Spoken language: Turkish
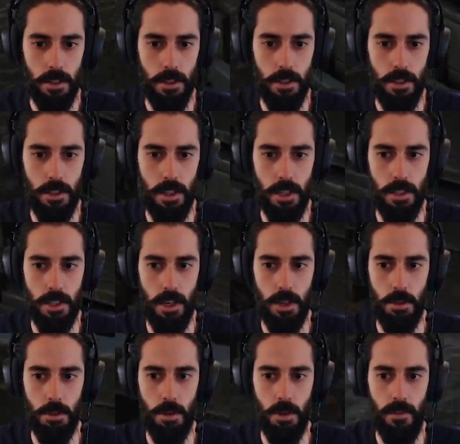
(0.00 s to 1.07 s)
Sesler
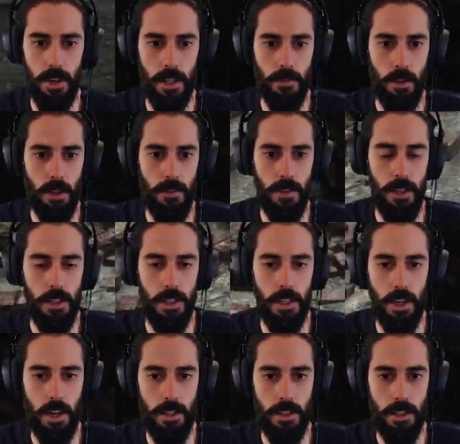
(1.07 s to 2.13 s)
duyuyorum. Adam olabilir. Dikkat.